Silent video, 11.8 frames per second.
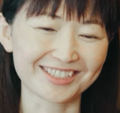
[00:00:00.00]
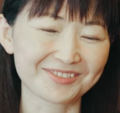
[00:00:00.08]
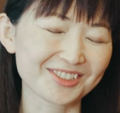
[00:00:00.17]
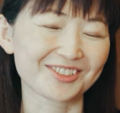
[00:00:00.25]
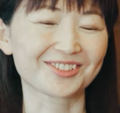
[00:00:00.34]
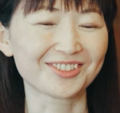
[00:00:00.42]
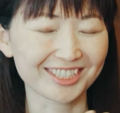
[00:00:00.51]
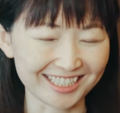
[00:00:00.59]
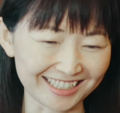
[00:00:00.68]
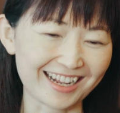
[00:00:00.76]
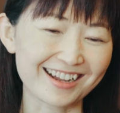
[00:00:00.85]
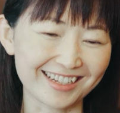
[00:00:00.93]
あの、もっとこうし
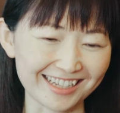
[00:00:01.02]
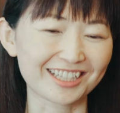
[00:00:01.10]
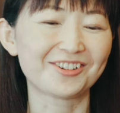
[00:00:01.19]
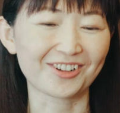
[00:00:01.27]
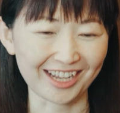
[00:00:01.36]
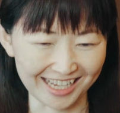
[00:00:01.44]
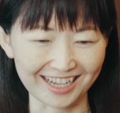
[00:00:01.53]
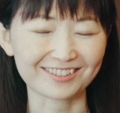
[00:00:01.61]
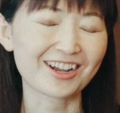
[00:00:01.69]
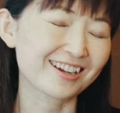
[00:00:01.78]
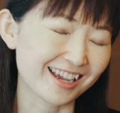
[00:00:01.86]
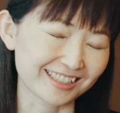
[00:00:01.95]
考えた方がいい、
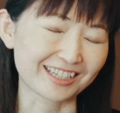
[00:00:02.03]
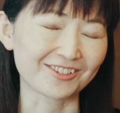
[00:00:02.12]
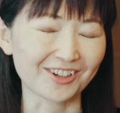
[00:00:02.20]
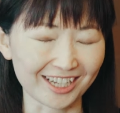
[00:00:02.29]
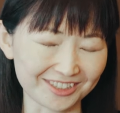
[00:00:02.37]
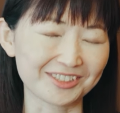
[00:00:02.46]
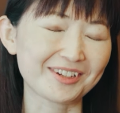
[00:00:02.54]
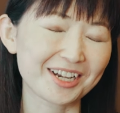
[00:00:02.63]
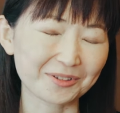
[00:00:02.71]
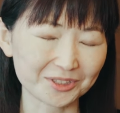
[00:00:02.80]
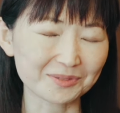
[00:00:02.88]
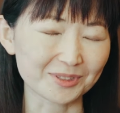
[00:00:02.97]
考えた方がいいと言われ
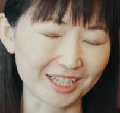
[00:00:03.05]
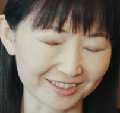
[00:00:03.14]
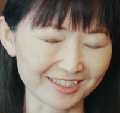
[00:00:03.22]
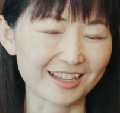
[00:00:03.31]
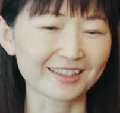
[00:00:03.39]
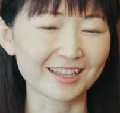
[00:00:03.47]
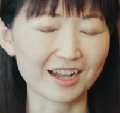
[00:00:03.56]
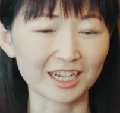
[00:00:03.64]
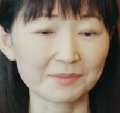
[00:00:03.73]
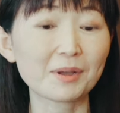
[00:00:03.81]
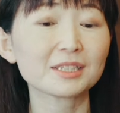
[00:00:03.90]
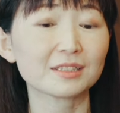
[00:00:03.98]
ることもたくさんあ
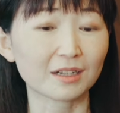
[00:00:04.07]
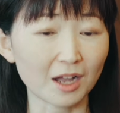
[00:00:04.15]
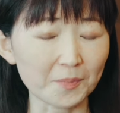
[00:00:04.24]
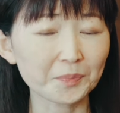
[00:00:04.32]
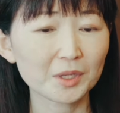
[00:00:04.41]
りましたが、